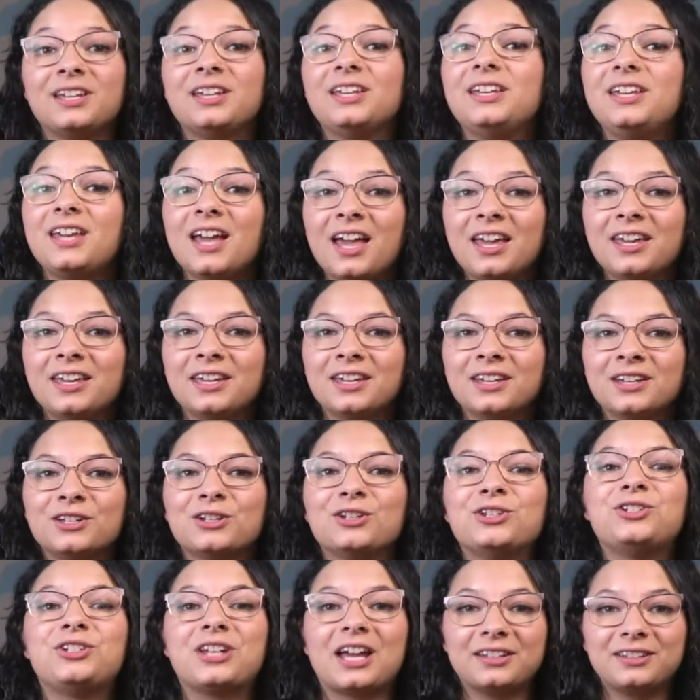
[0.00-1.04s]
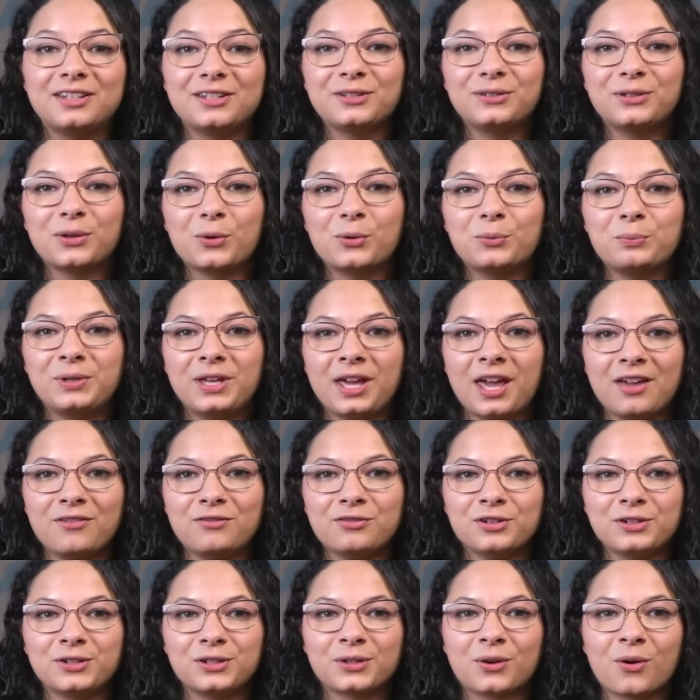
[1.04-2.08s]
E aí, já testou o
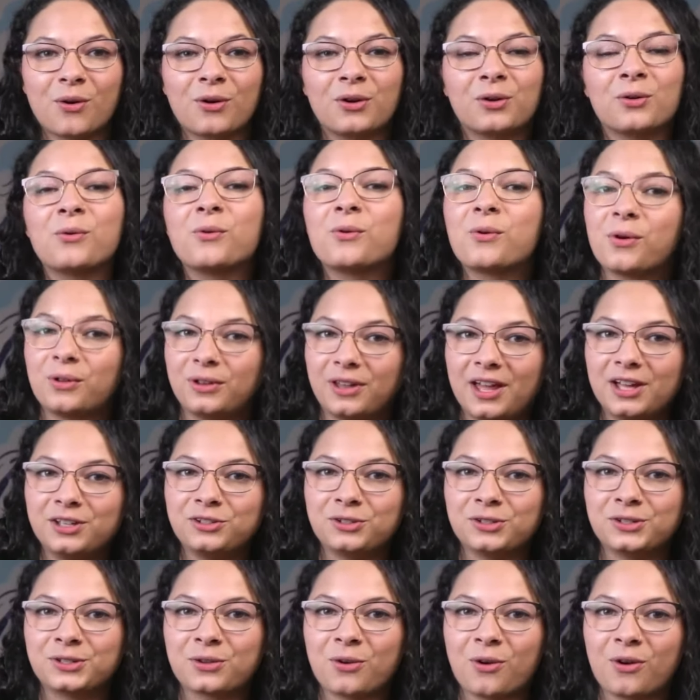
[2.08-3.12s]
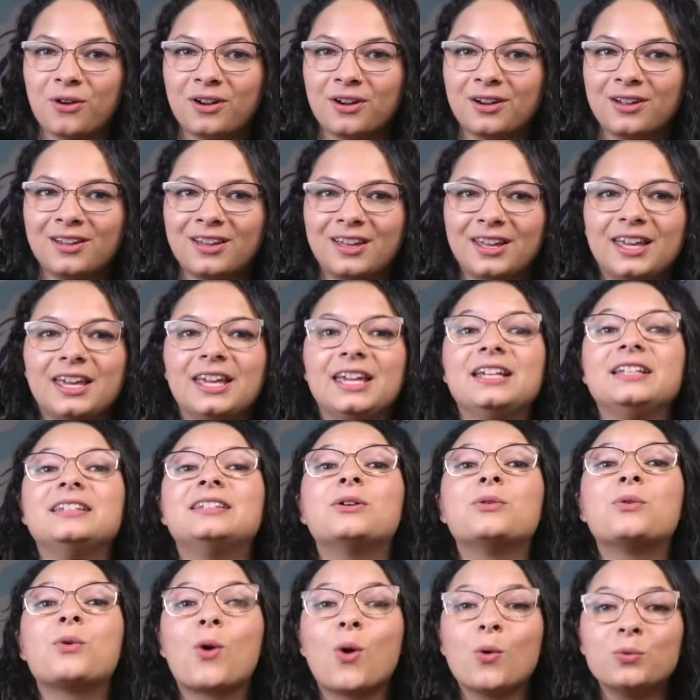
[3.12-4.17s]
Behavior Score ou Collection Score?
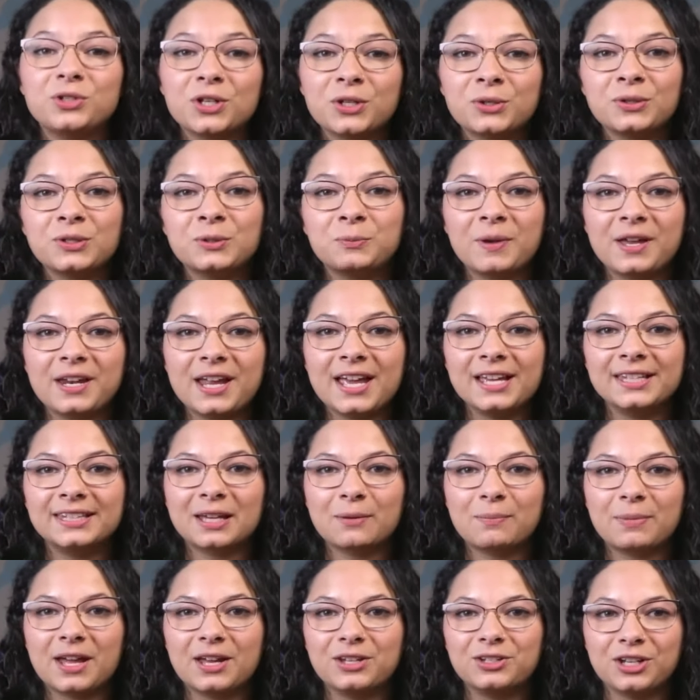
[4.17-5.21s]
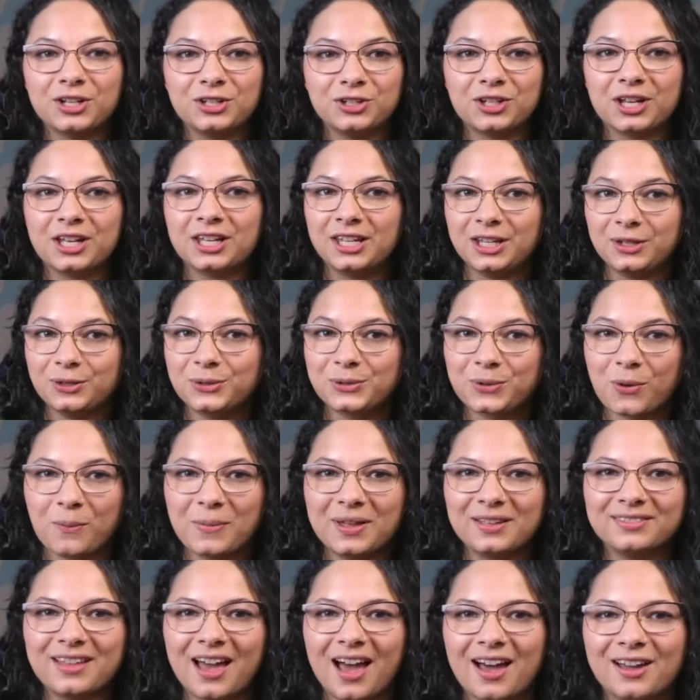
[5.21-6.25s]
Então conte a sua experiência pra gente aqui nos
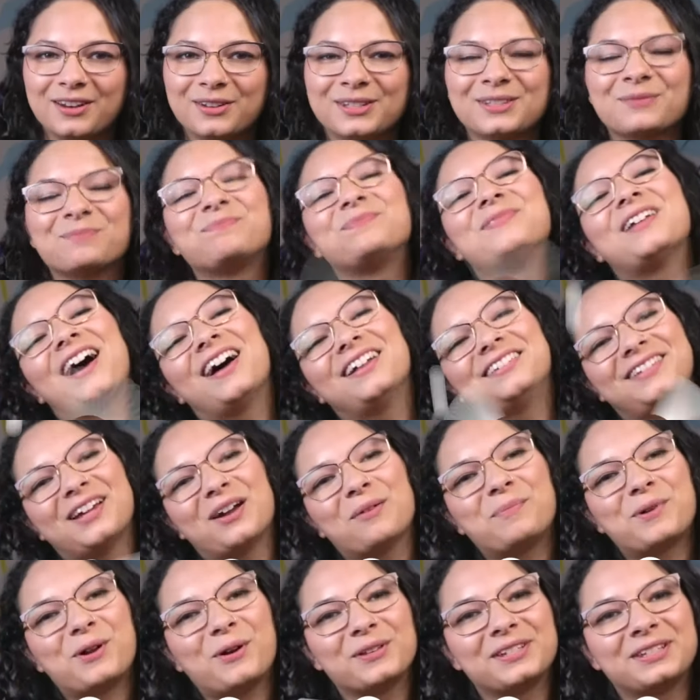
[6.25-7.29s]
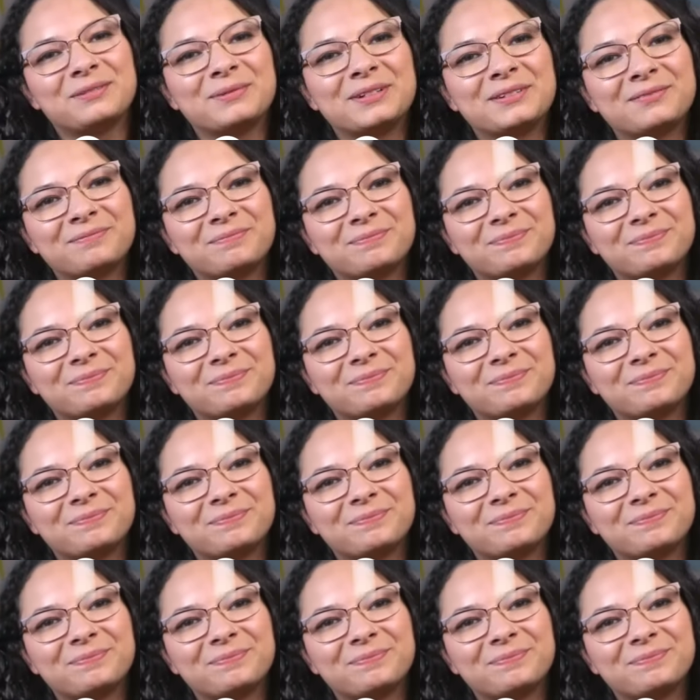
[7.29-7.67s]
comentários. Até a próxima!